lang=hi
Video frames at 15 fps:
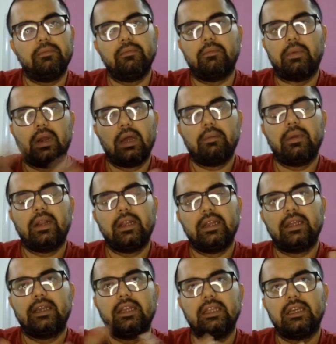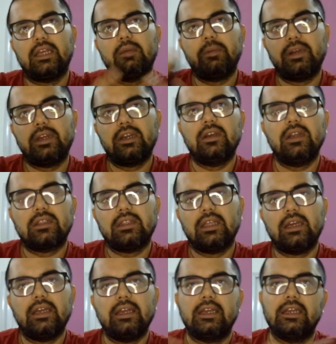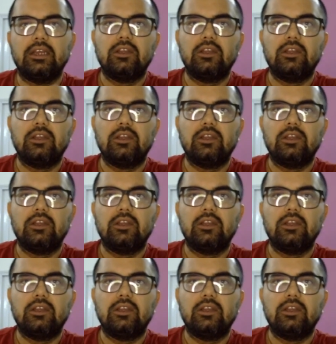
बड़ा बनाने के लिए ज़्यादा मटेरियल लगता है